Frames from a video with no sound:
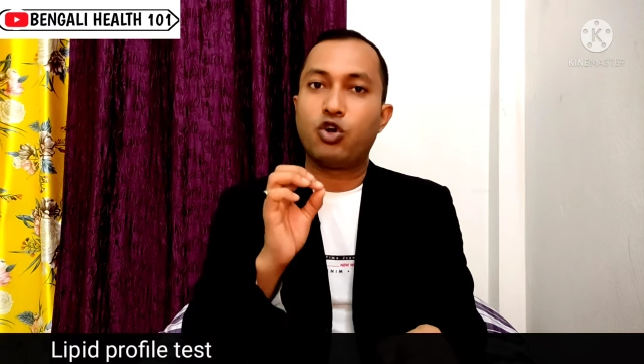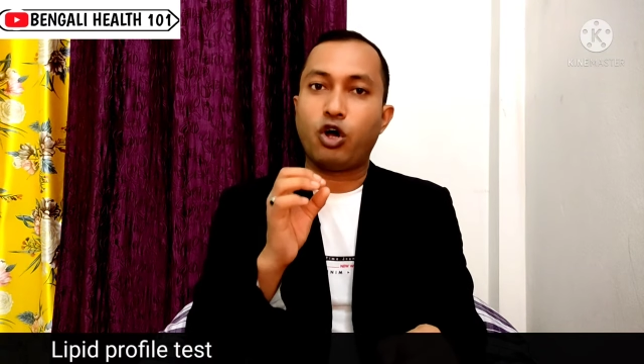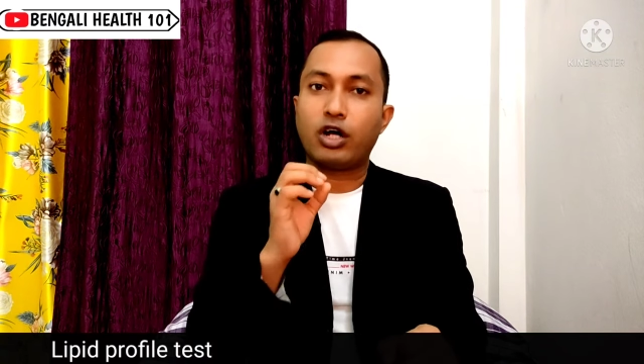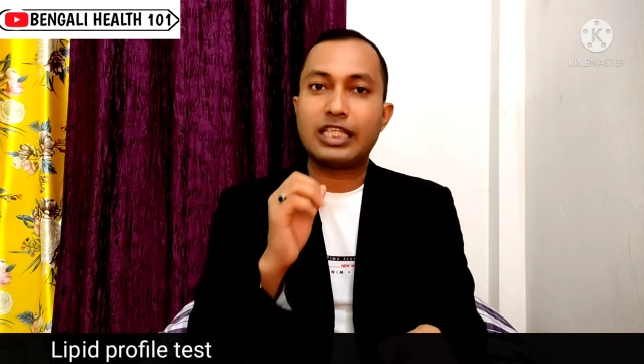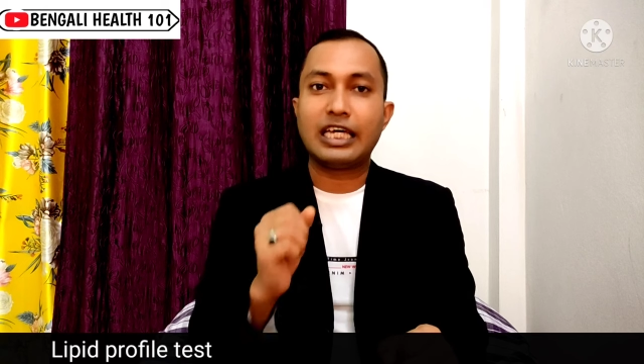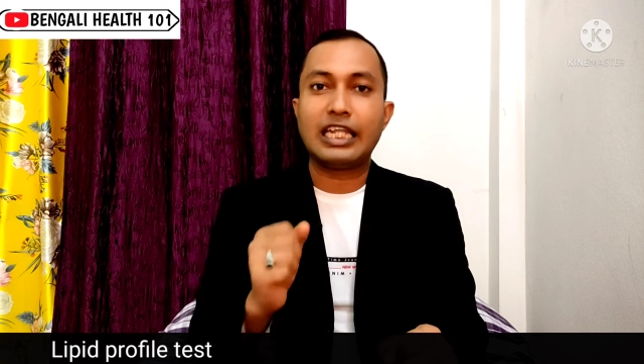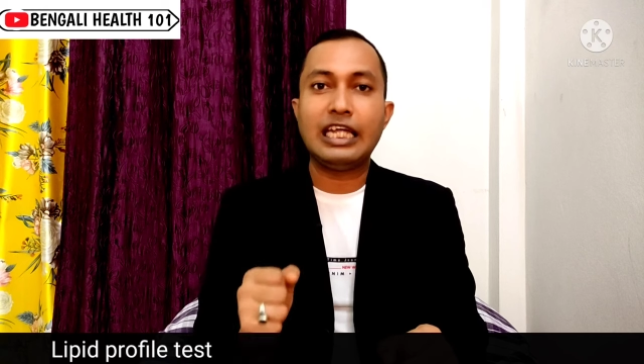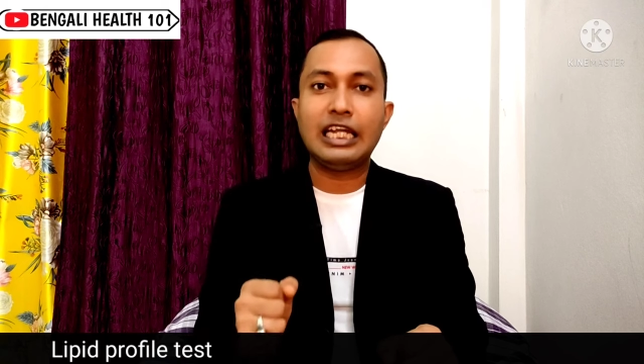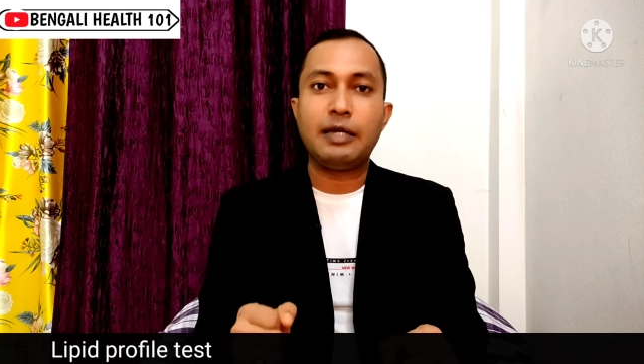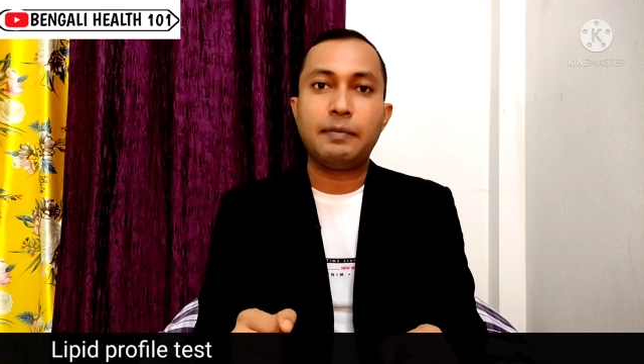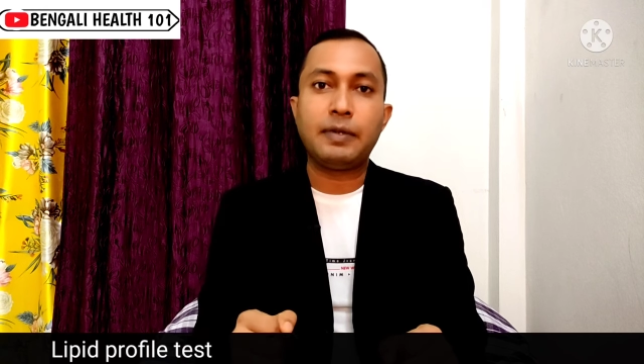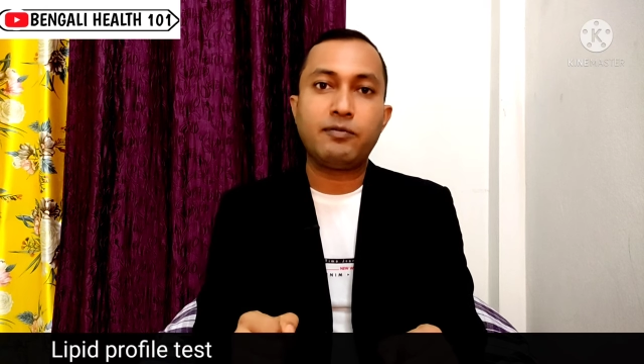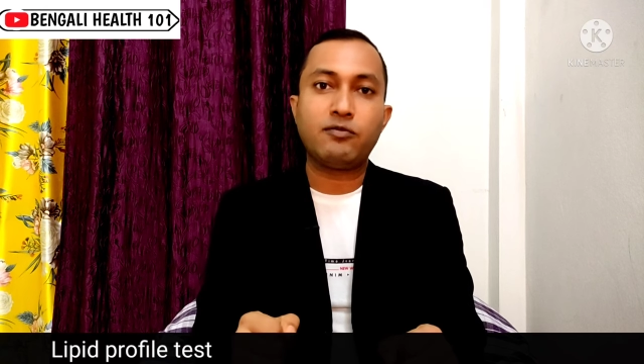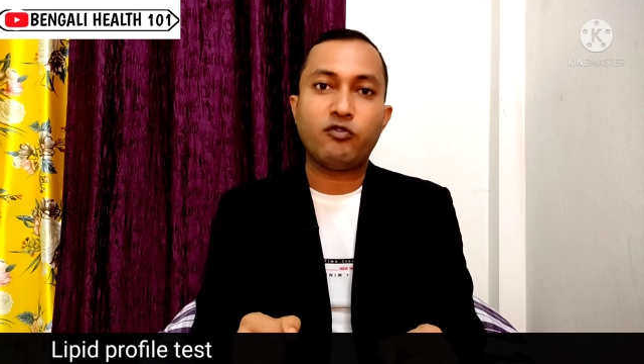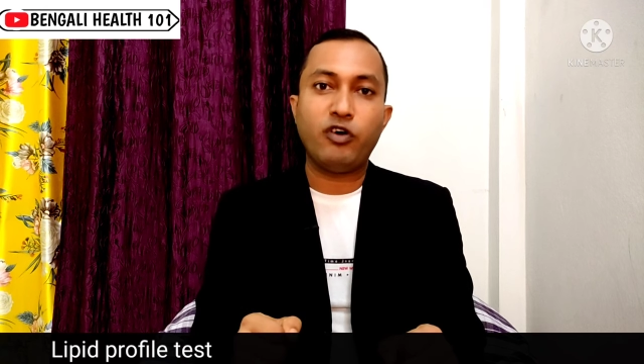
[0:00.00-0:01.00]
রক্তের এই
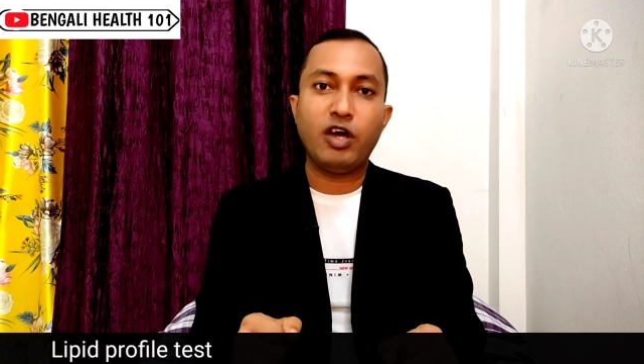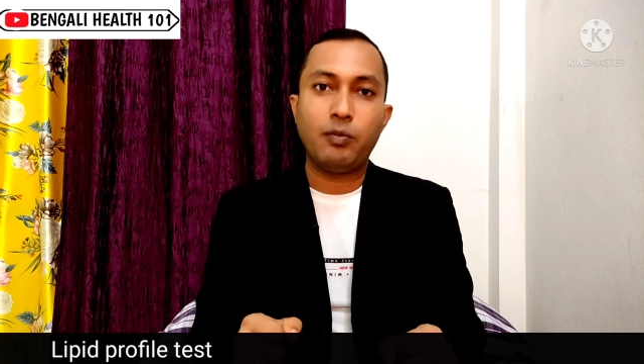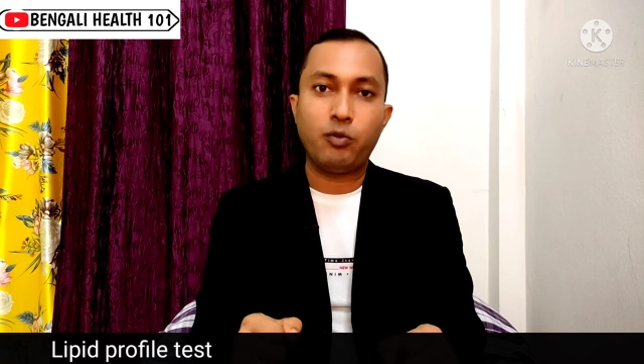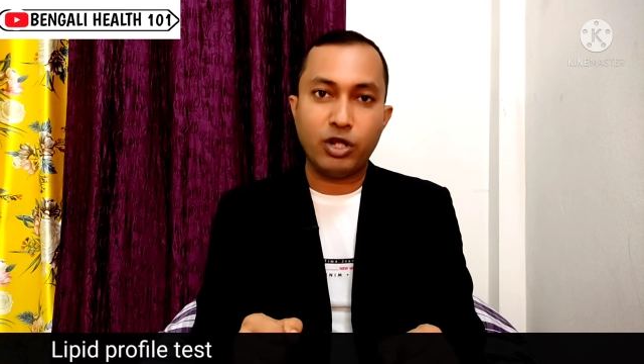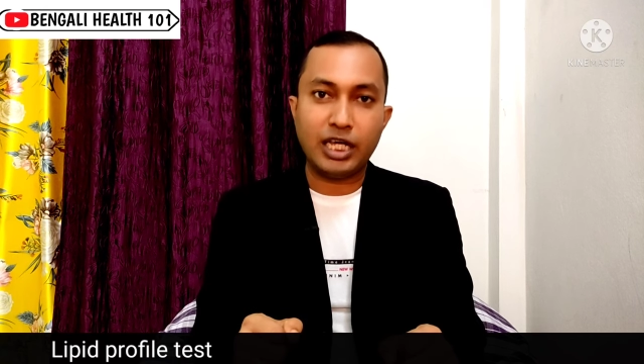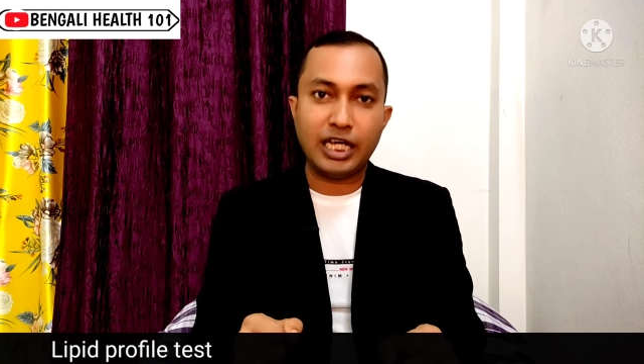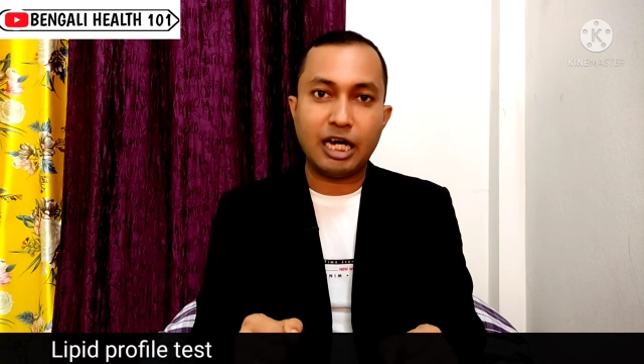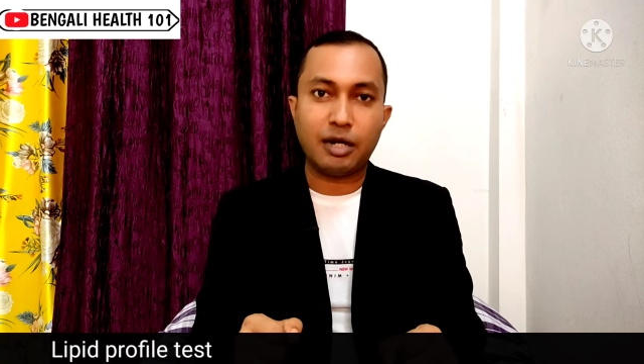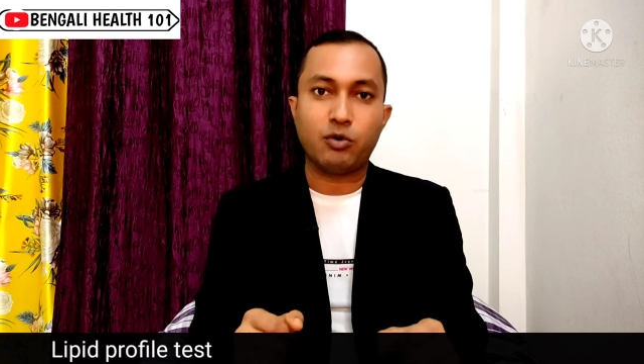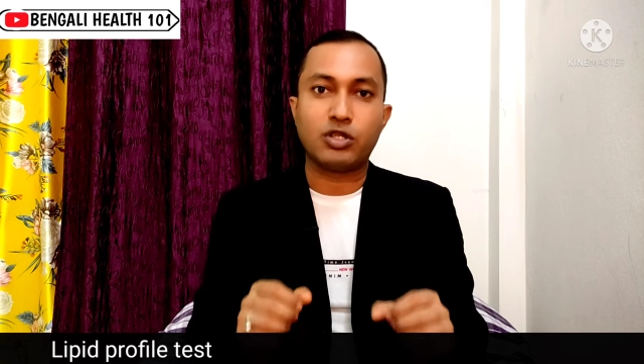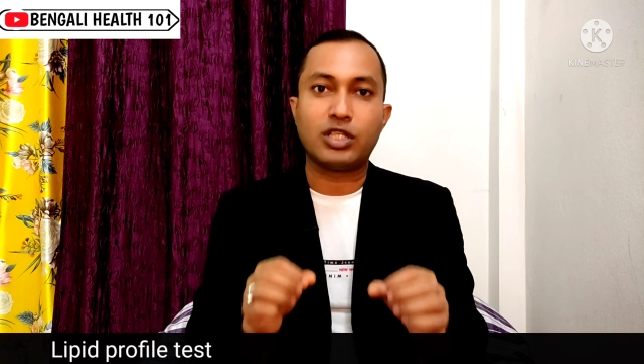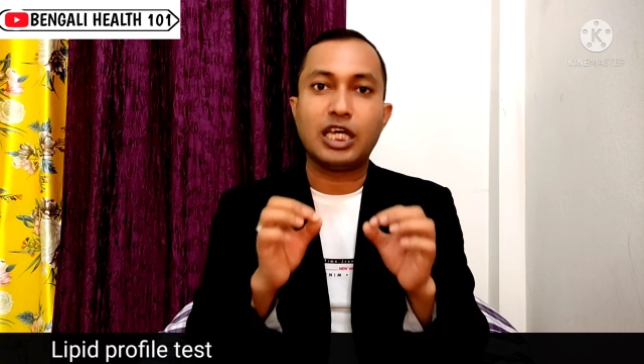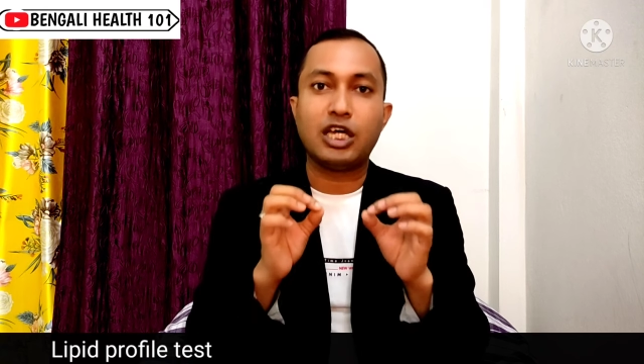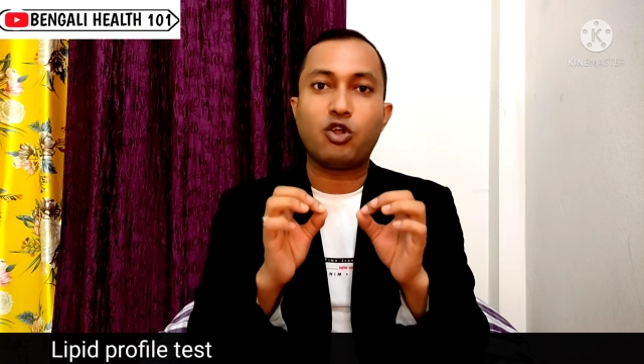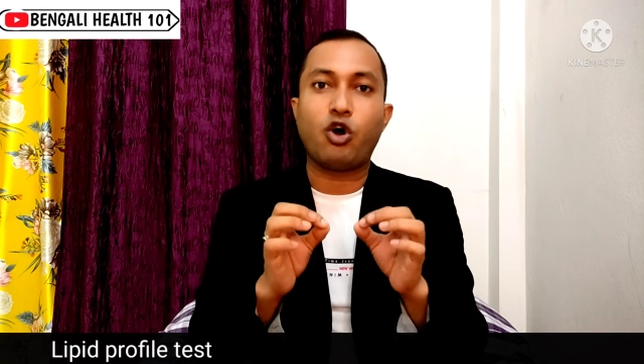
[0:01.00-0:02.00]
লিপিপ্টোফাইল প্রোফাইল পরীক্ষার
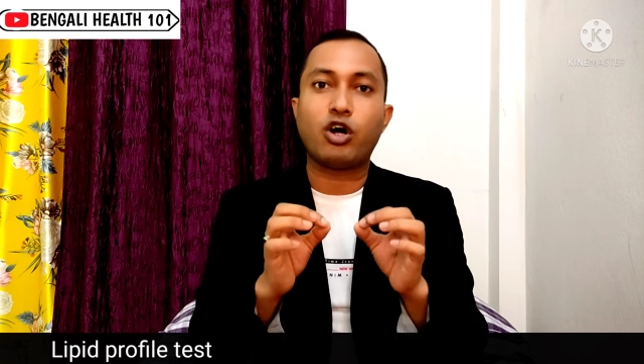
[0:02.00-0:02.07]
মধ্যে